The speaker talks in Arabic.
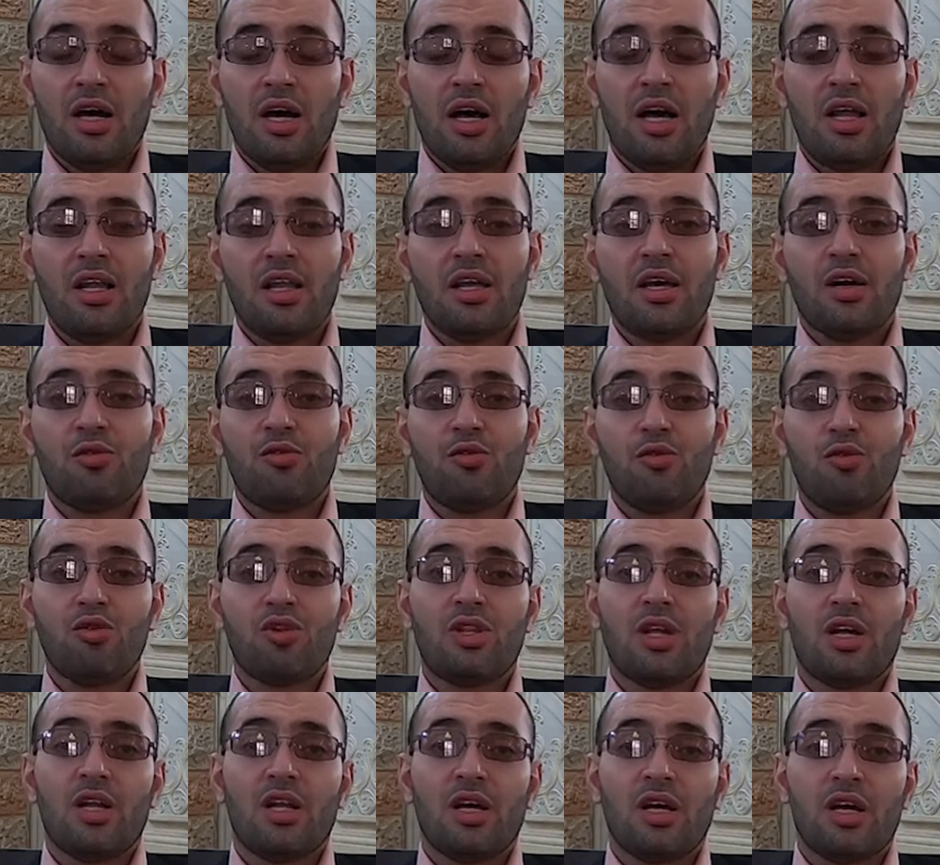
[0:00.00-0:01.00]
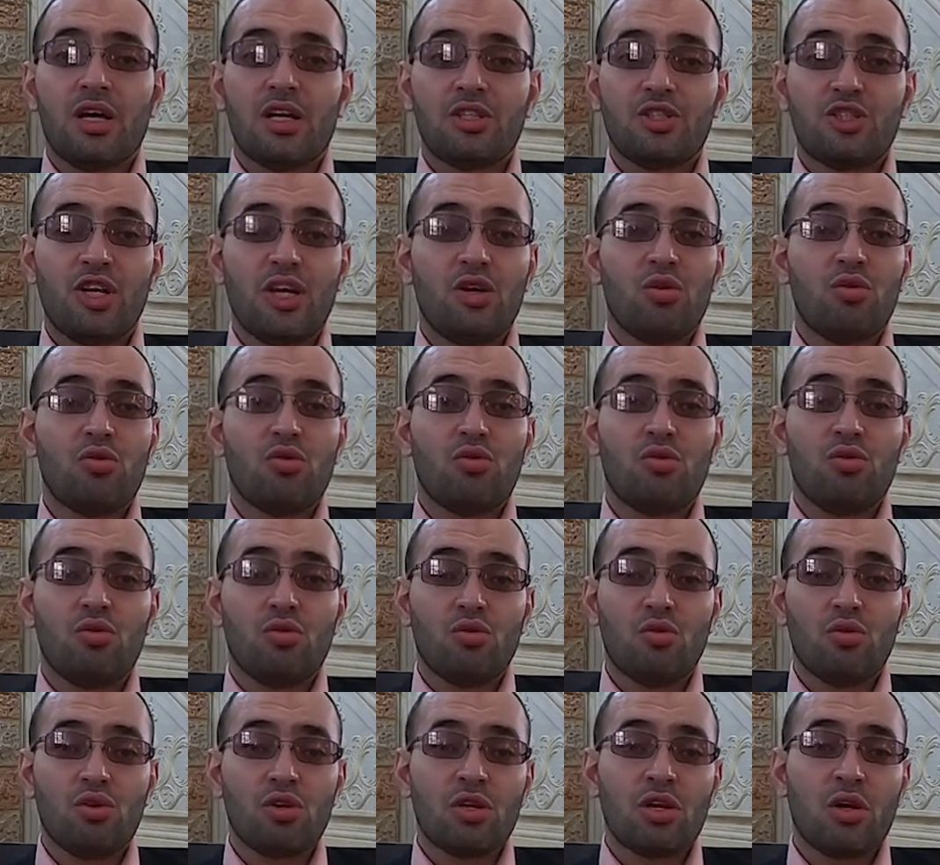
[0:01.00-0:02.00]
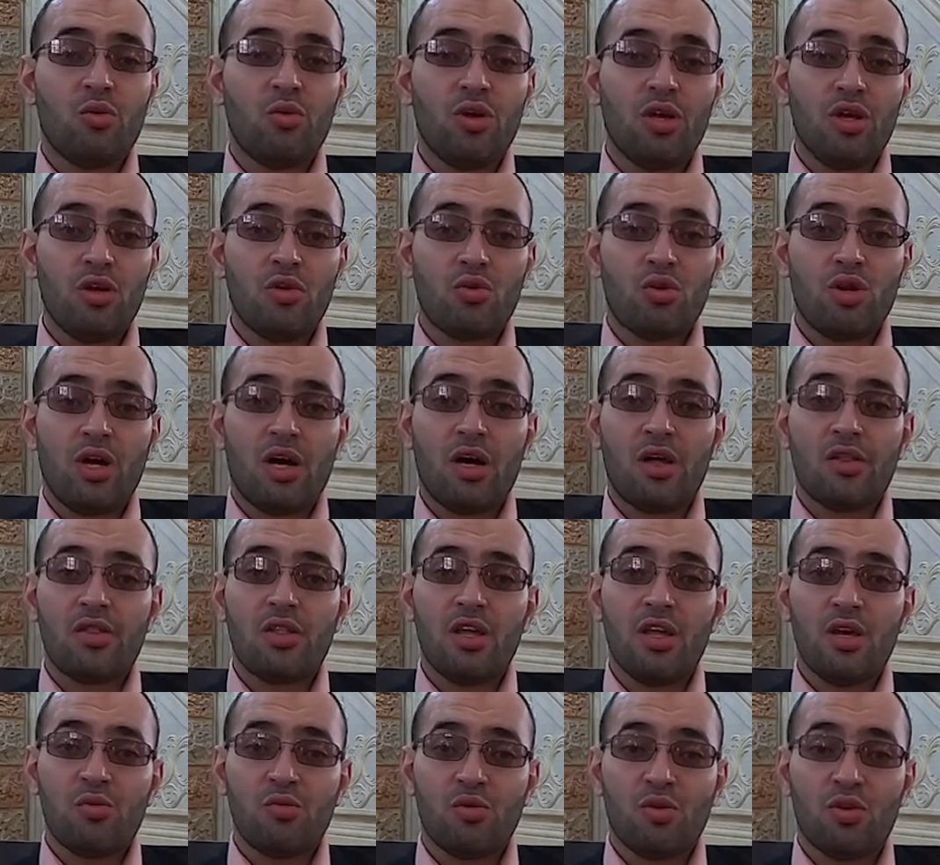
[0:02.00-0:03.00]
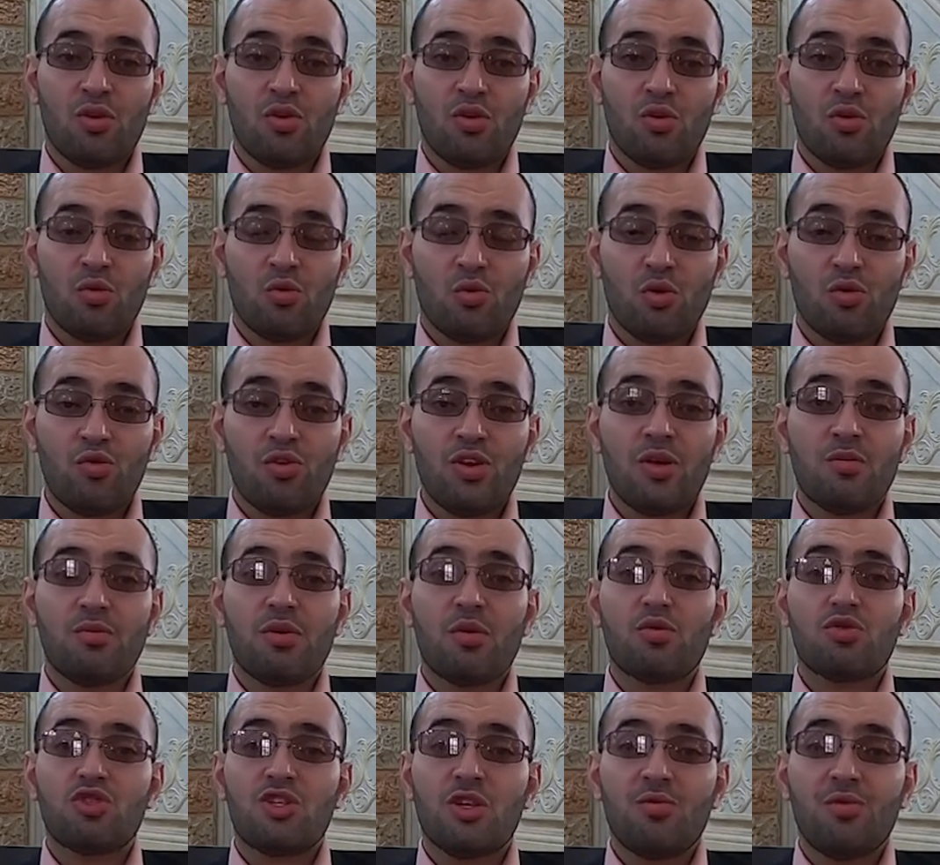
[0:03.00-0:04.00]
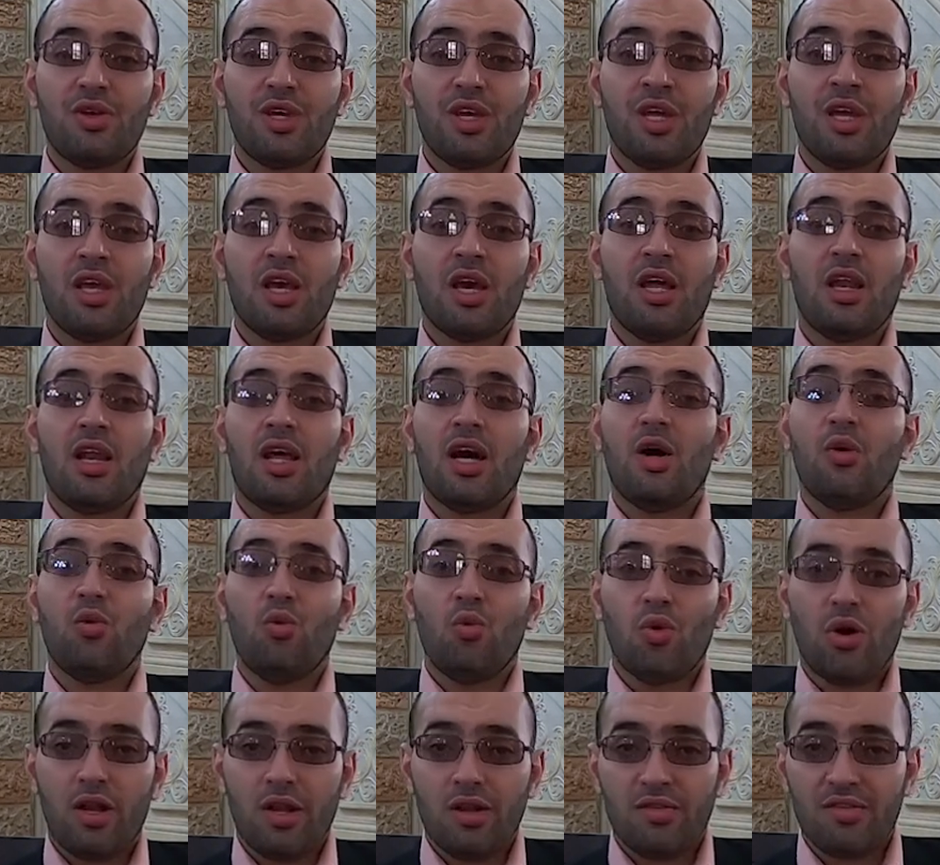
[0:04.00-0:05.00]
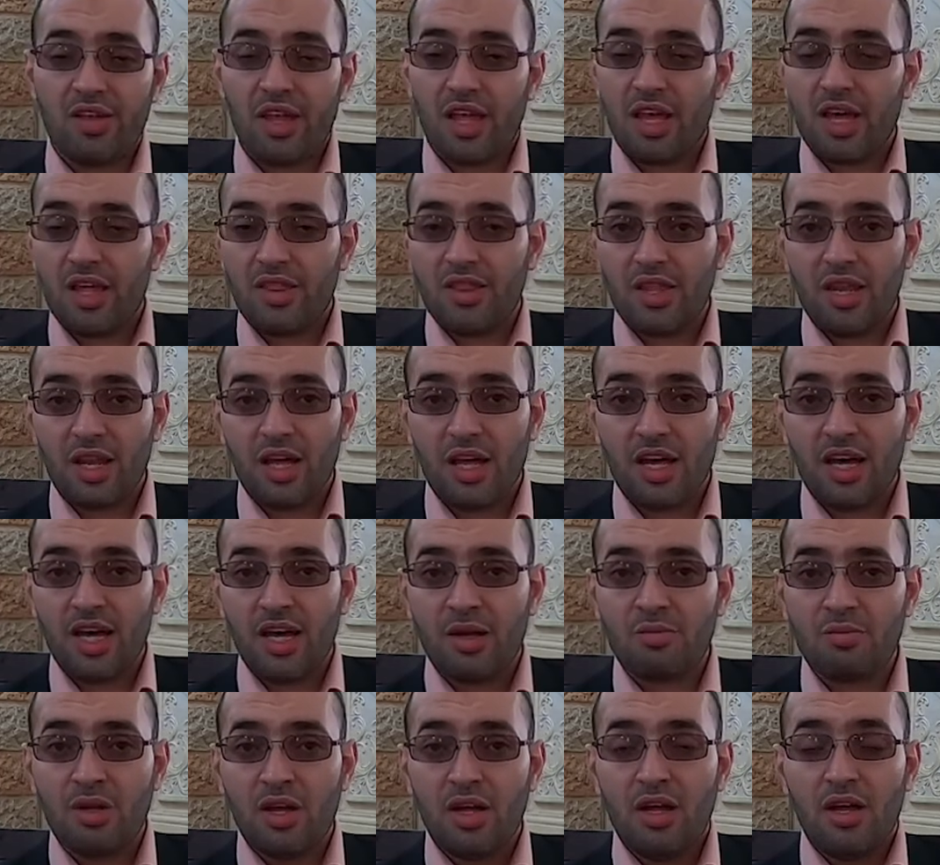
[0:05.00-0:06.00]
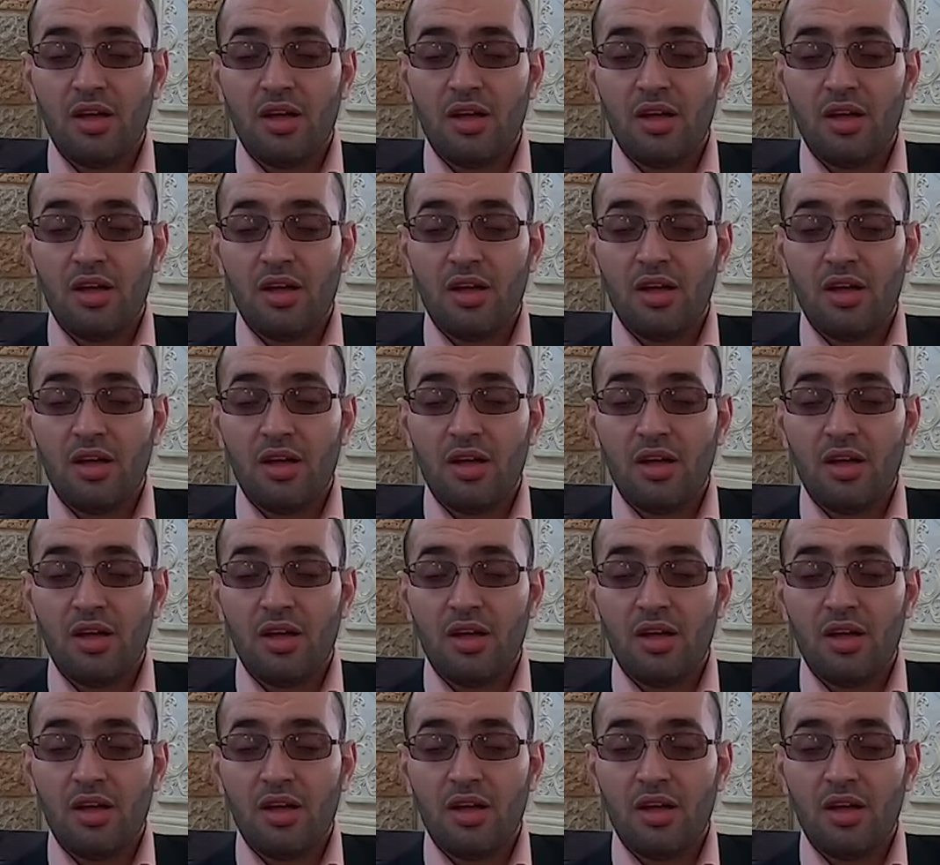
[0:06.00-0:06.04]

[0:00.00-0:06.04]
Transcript: ان يفوتنا شيء اخروي عظيم وفي موسمه الاول في هذا العام